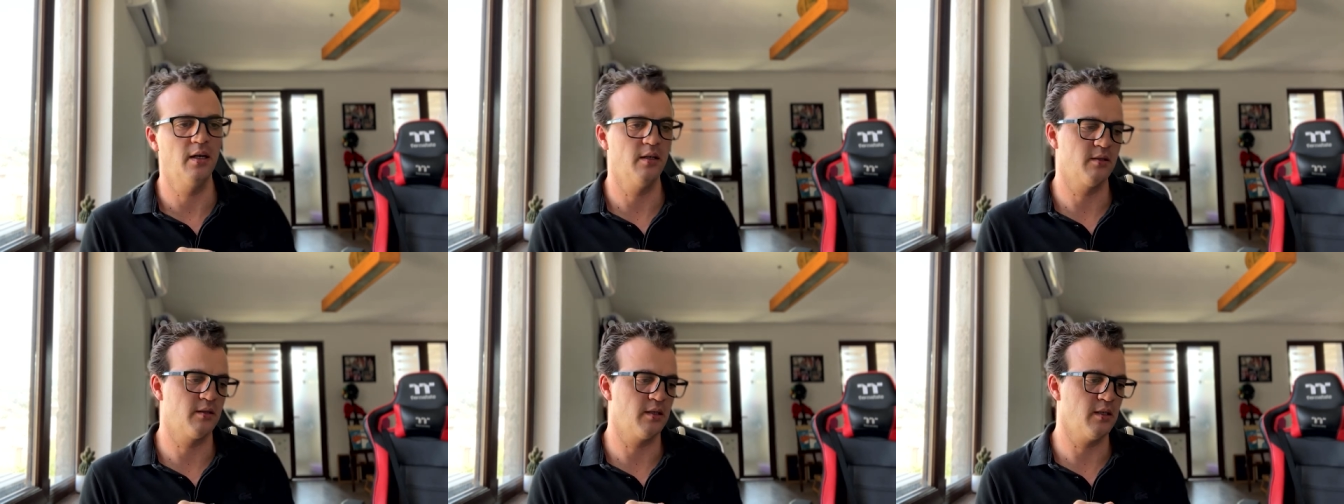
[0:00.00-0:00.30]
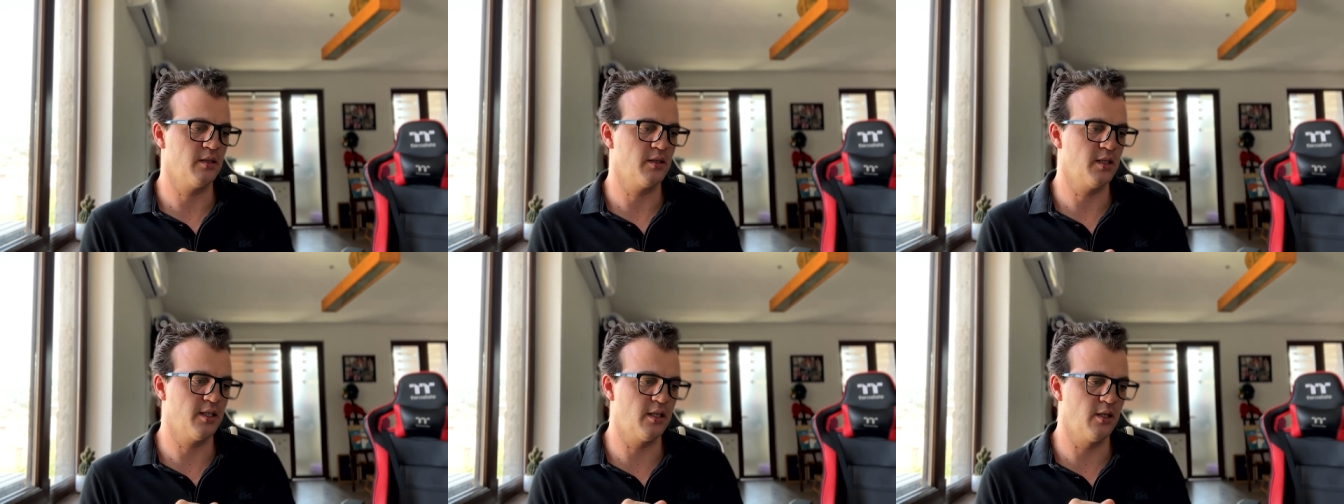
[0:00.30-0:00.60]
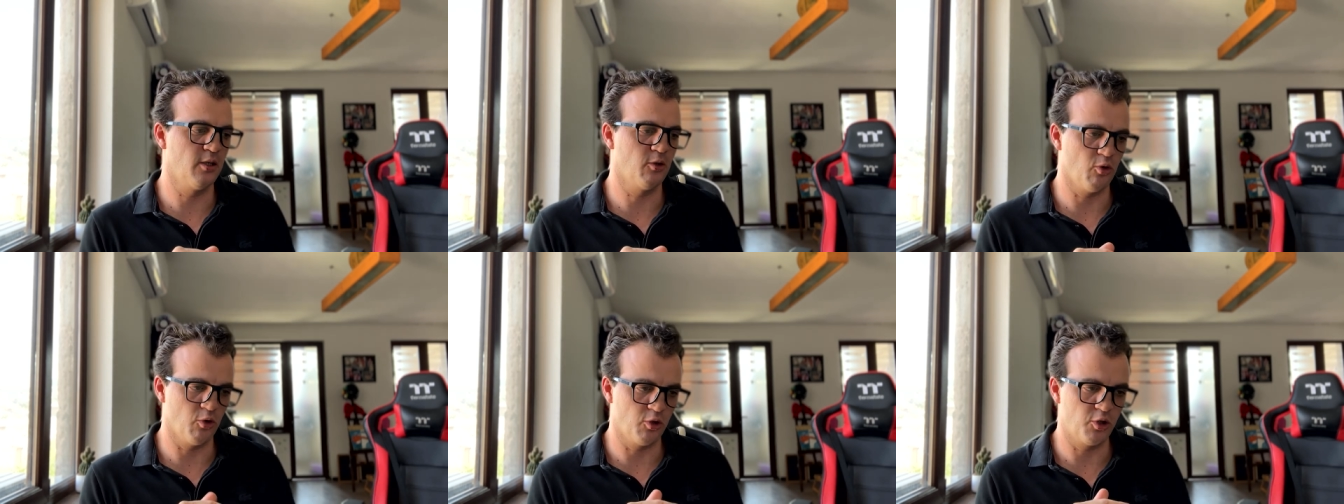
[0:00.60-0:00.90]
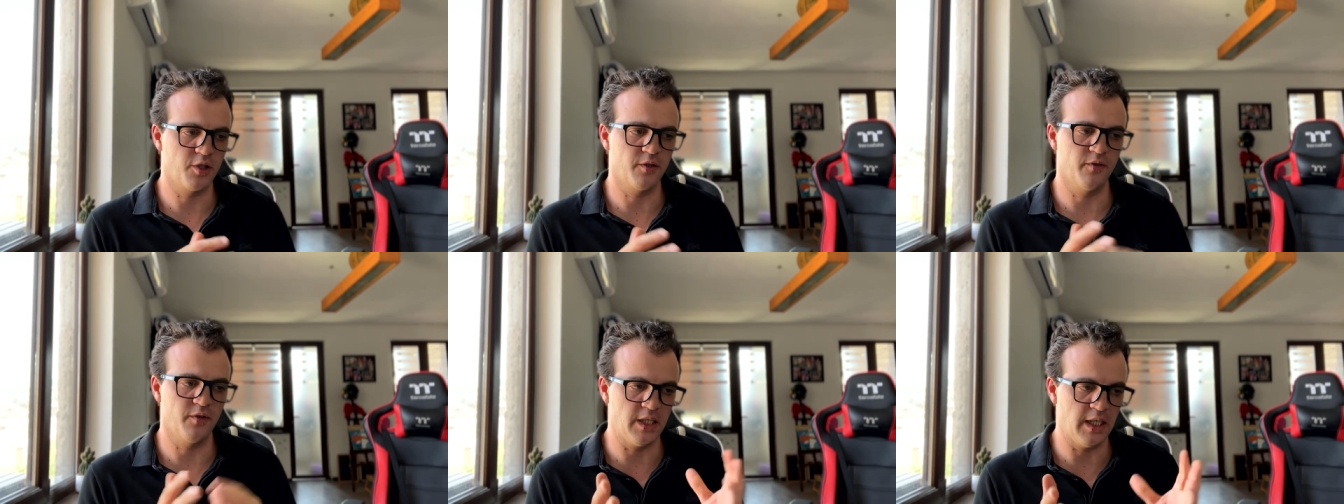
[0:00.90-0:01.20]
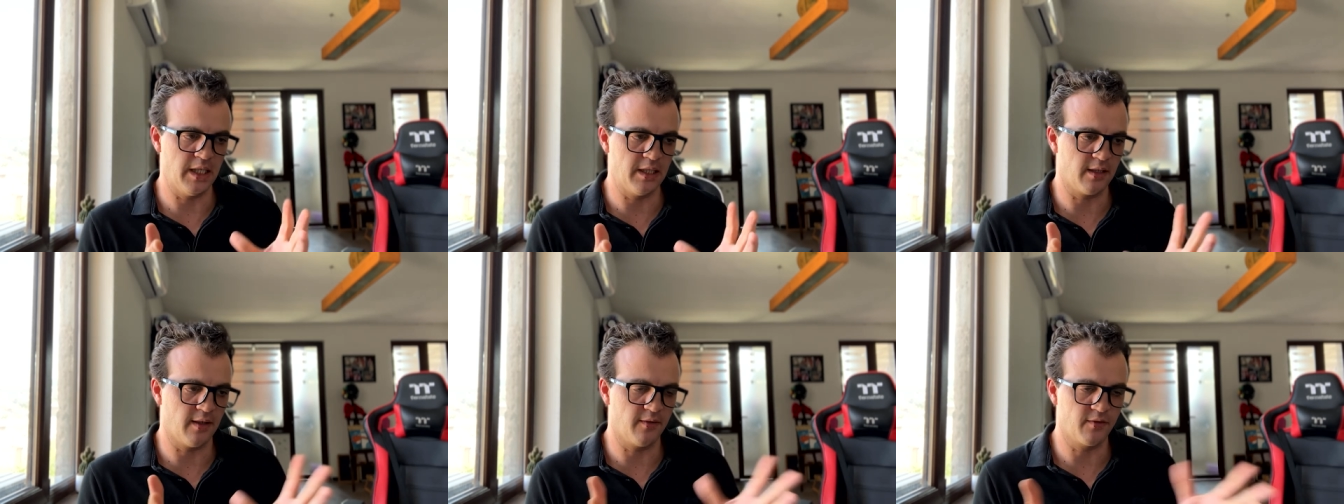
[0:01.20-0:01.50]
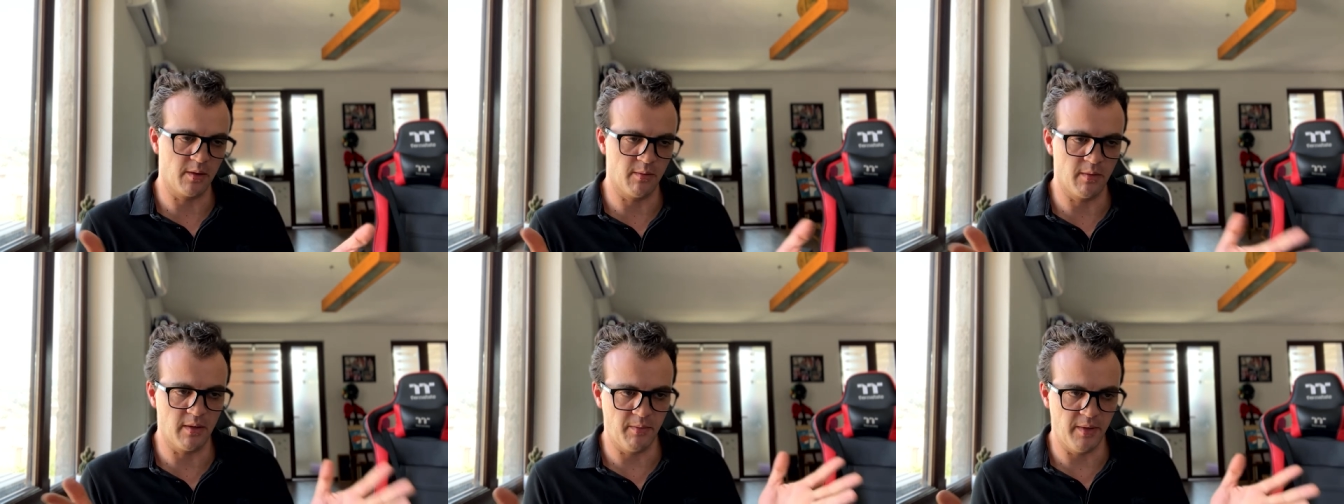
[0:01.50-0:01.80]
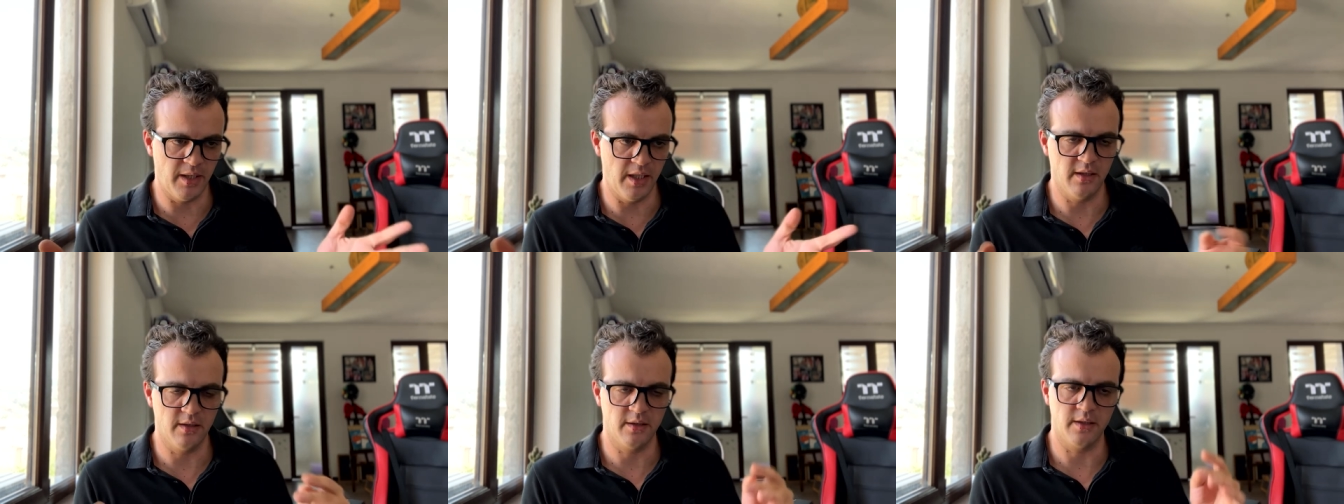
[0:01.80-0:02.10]
Но Если хочешь взять
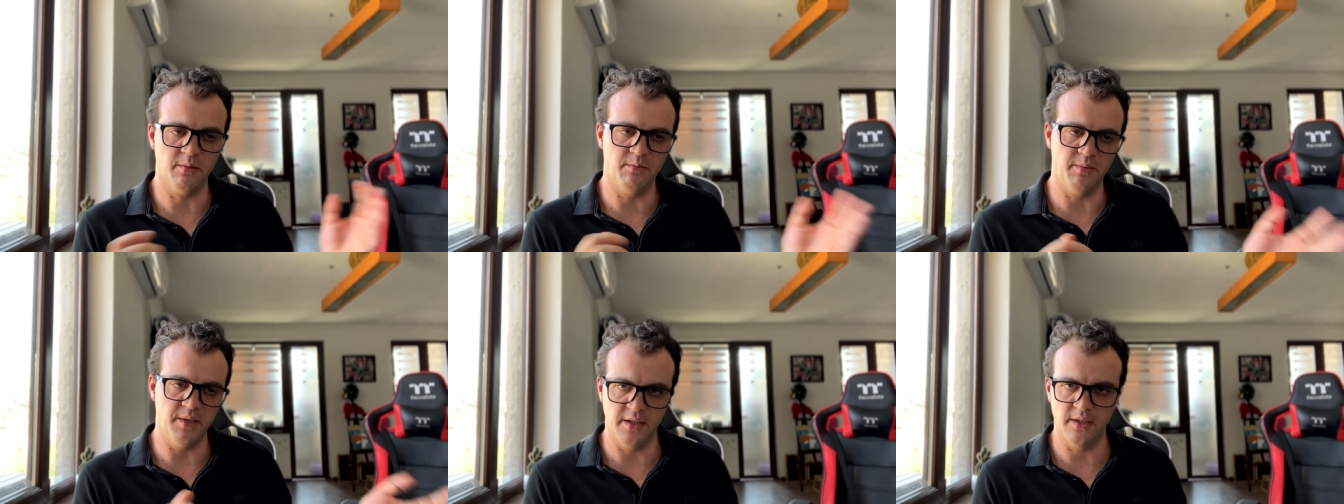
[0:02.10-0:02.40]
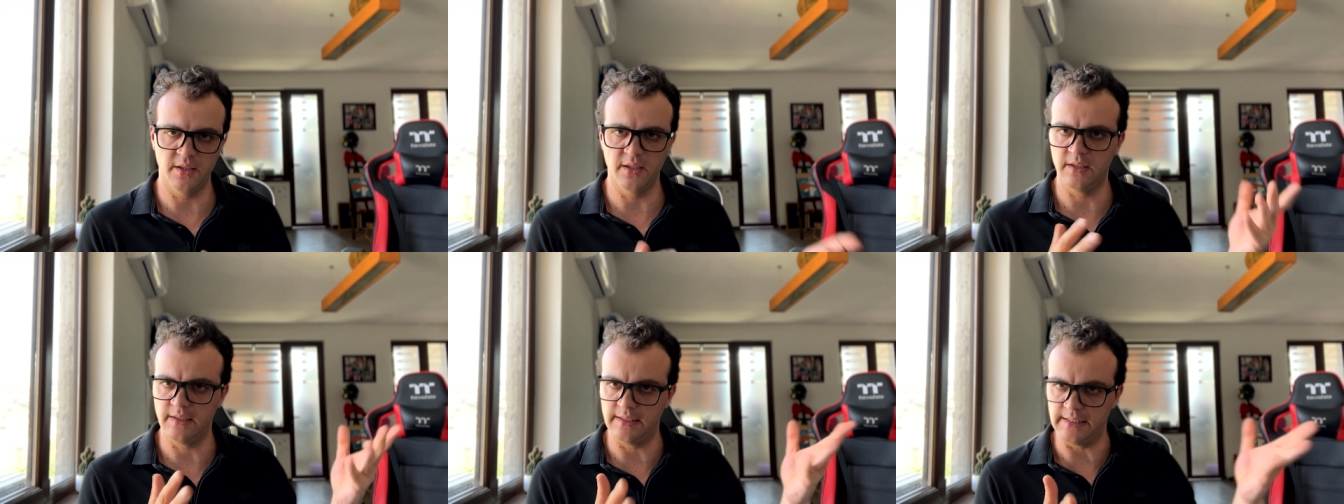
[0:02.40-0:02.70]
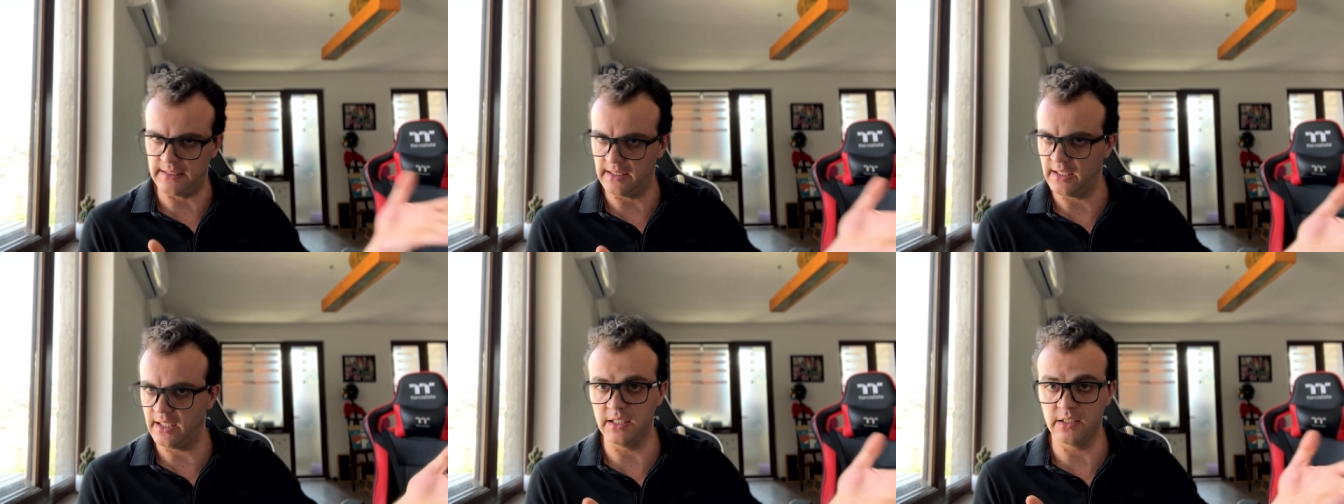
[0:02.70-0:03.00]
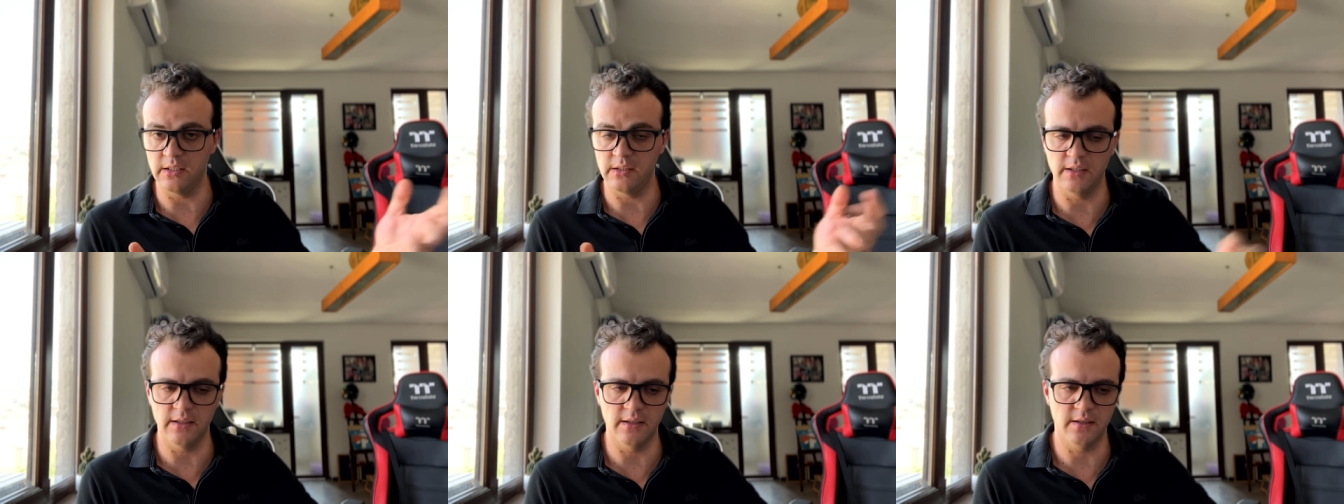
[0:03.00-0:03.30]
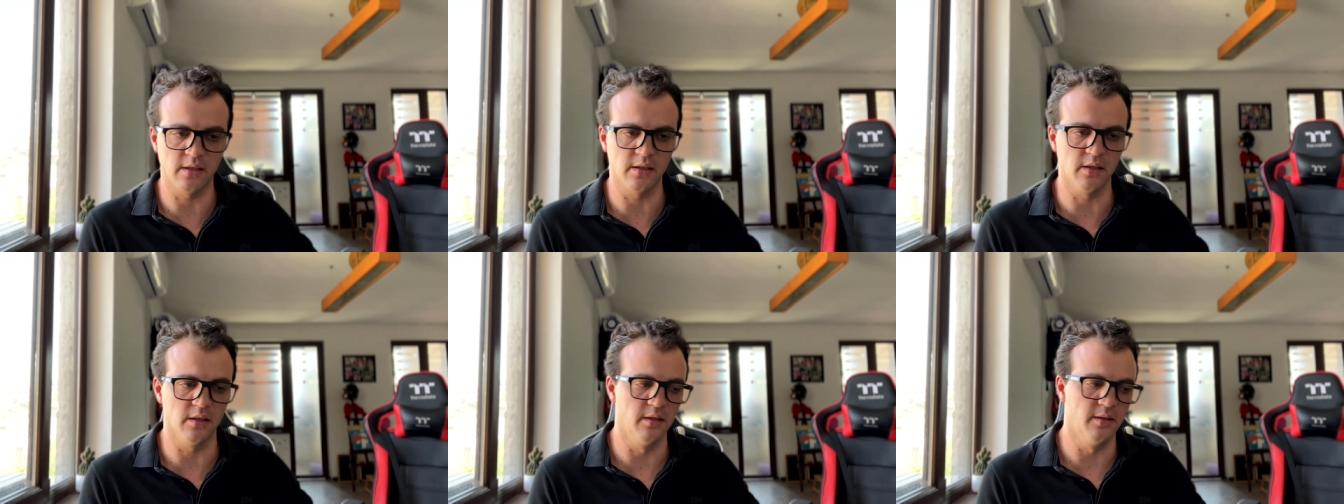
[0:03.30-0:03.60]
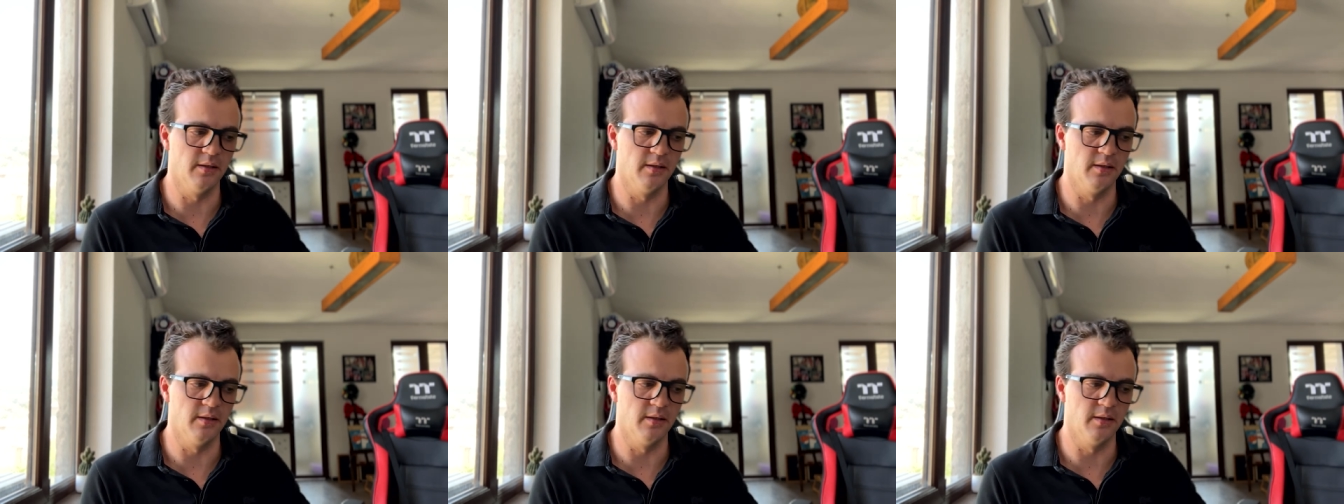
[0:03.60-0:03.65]
автомобиль на бензин или дизель,